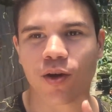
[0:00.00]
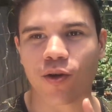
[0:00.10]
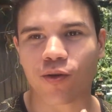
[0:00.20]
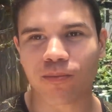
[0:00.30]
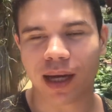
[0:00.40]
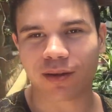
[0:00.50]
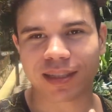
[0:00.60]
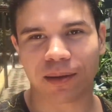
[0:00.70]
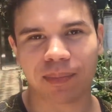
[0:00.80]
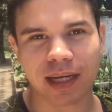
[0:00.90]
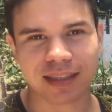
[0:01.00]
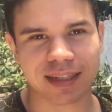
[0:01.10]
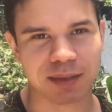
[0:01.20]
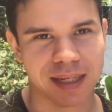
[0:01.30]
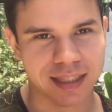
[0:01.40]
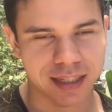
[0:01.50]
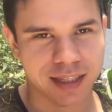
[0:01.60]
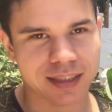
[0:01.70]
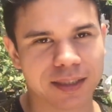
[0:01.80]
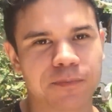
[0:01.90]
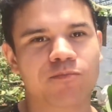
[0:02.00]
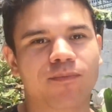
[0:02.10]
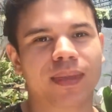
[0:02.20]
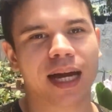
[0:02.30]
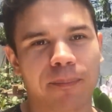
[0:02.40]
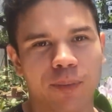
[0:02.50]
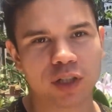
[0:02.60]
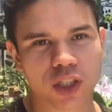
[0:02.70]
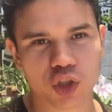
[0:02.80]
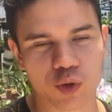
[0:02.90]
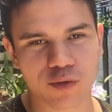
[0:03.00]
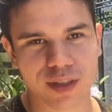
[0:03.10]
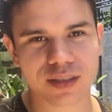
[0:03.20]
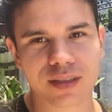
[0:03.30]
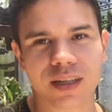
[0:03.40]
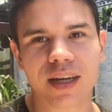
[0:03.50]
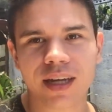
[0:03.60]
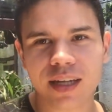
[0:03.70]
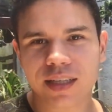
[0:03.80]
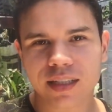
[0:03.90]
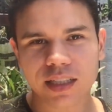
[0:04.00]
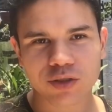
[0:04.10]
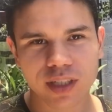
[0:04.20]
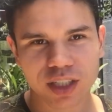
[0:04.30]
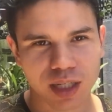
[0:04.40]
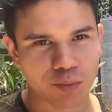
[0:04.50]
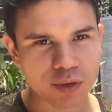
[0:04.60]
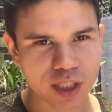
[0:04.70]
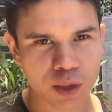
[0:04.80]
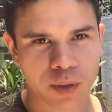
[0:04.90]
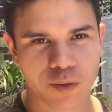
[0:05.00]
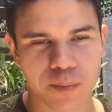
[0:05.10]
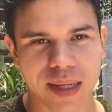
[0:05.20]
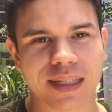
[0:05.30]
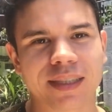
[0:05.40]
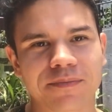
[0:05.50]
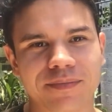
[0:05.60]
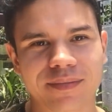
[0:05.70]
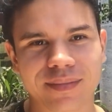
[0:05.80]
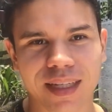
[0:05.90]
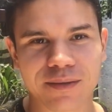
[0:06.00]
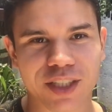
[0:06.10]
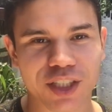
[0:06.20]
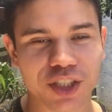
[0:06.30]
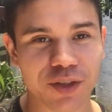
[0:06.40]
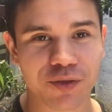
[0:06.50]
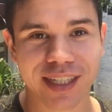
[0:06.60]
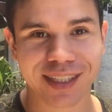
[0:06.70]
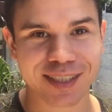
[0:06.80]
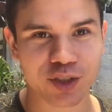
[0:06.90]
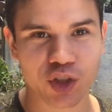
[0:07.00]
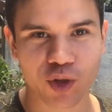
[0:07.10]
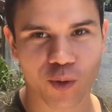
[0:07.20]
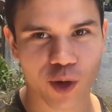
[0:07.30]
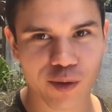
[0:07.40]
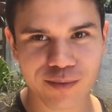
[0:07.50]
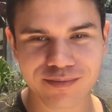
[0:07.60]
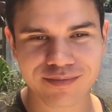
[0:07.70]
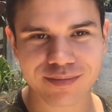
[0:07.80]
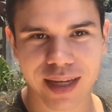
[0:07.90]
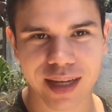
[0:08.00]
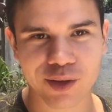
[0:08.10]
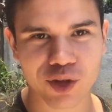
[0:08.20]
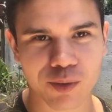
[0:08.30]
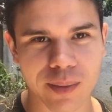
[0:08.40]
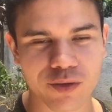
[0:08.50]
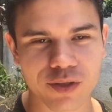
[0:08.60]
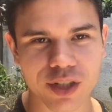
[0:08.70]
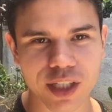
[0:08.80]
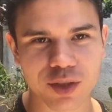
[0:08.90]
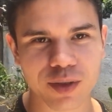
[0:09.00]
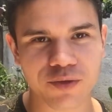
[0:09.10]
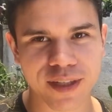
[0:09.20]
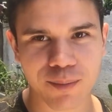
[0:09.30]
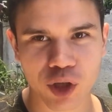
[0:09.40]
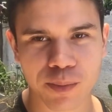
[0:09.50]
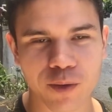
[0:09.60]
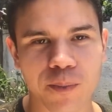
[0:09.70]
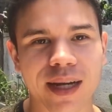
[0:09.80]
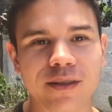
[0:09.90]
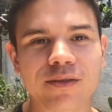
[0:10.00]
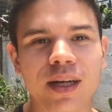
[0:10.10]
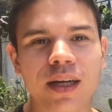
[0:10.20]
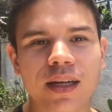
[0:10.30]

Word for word: cogumelos que aparecem nas madeiras após as chuvas. Isso deixa muita gente preocupada. Tem gente que fica assim de olho a todo momento nisso e fica muito preocupado.